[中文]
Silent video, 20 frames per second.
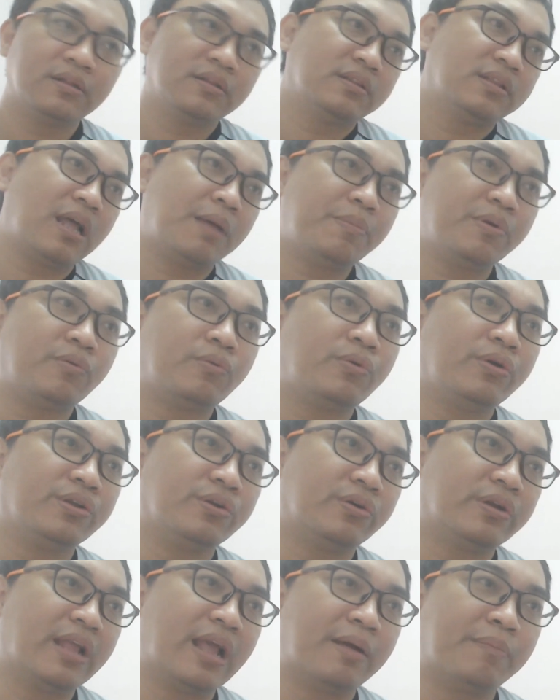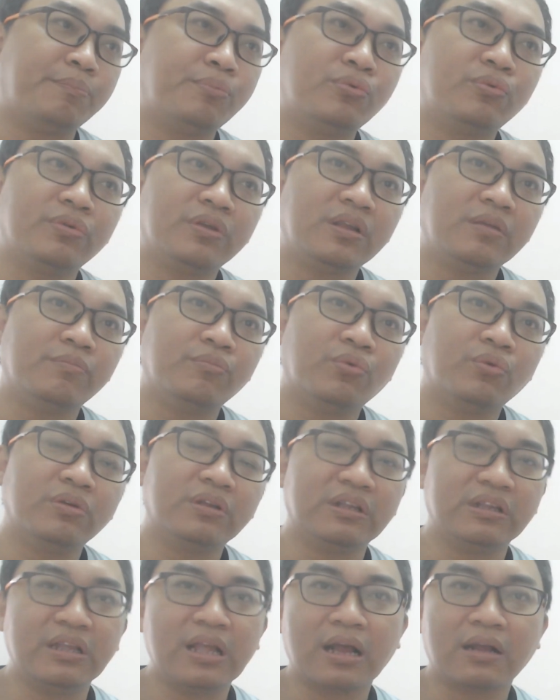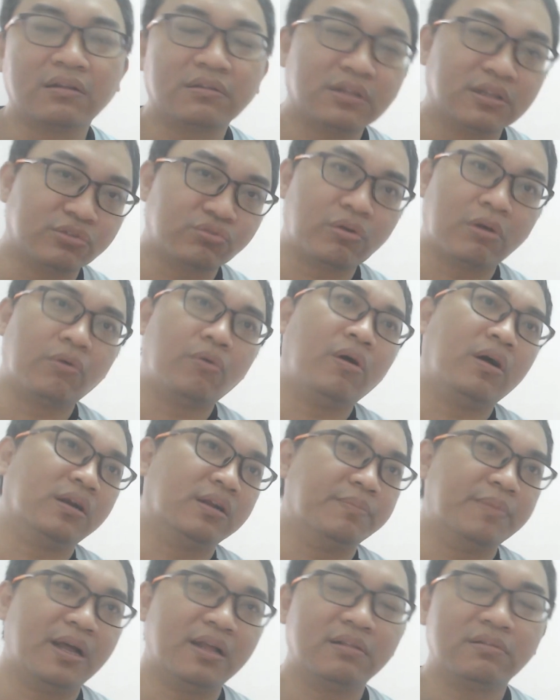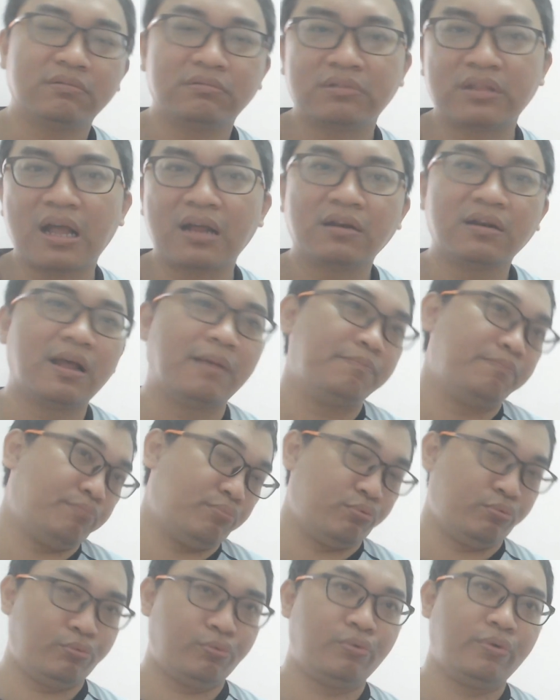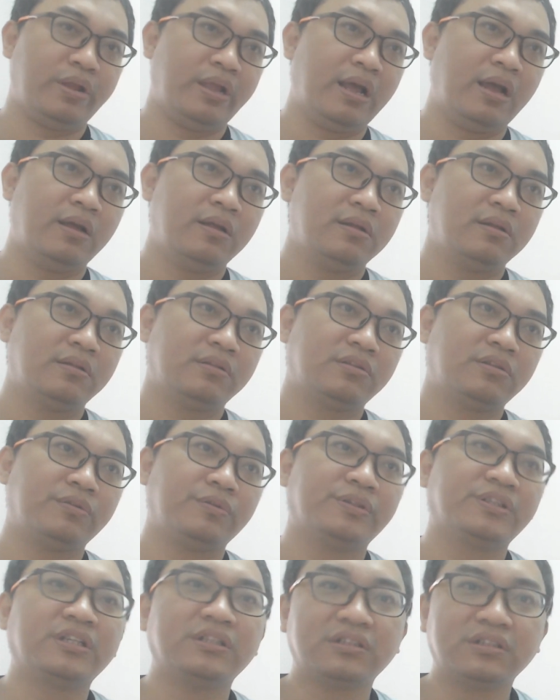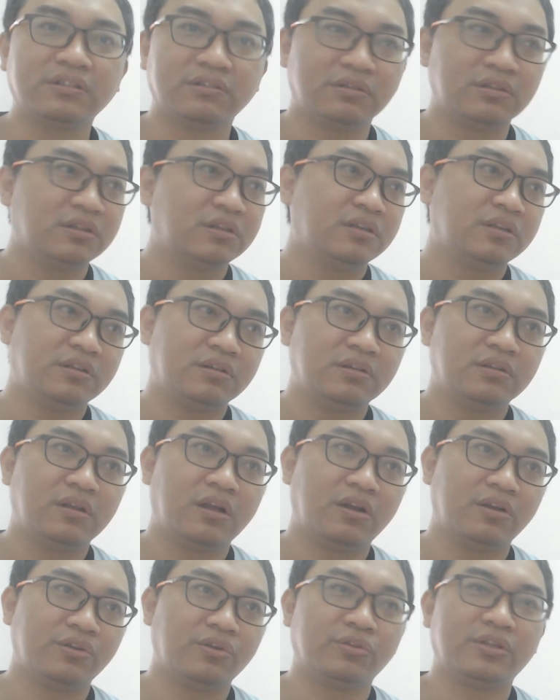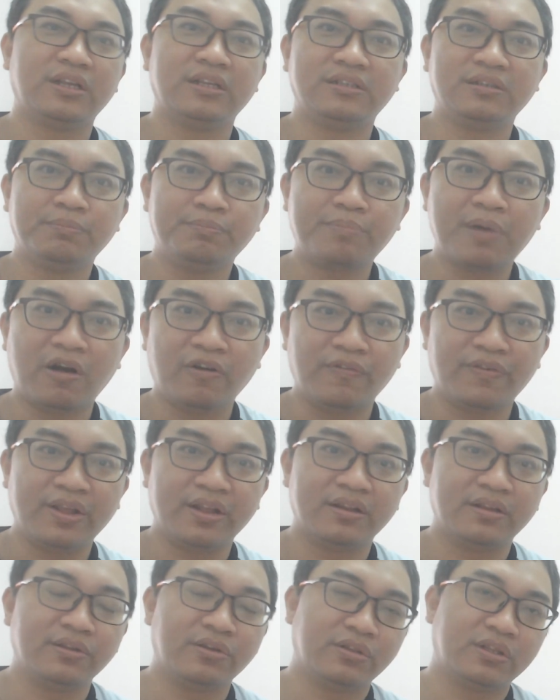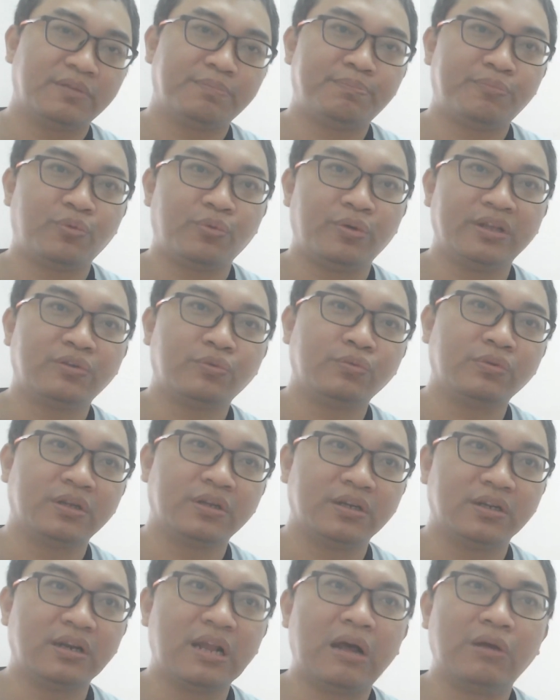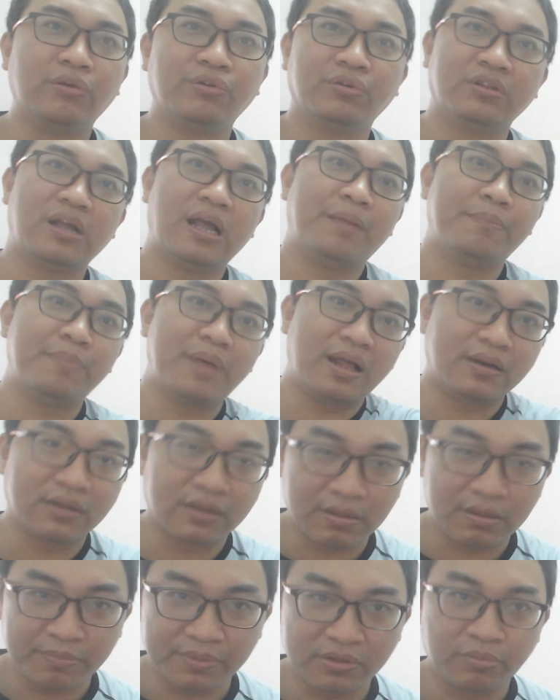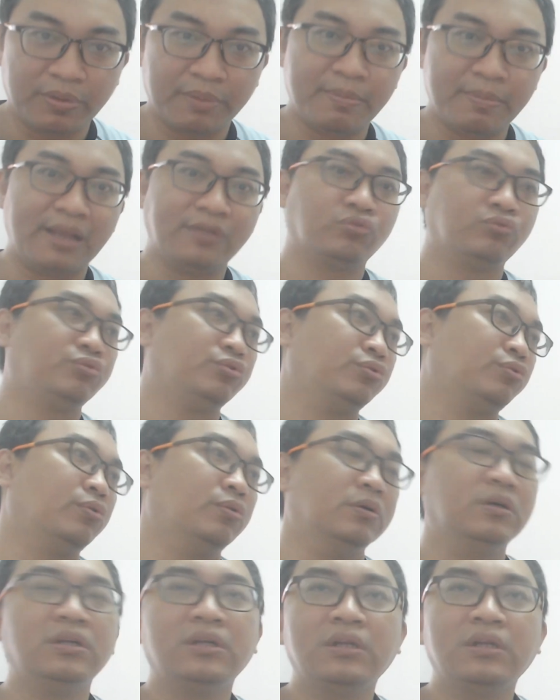他们会有两部一模一样的状况的吗？当然不会啊，对，甚至，呃，有的已经报废了，有的维护的很好，有的还妈的根本都没卖出去过。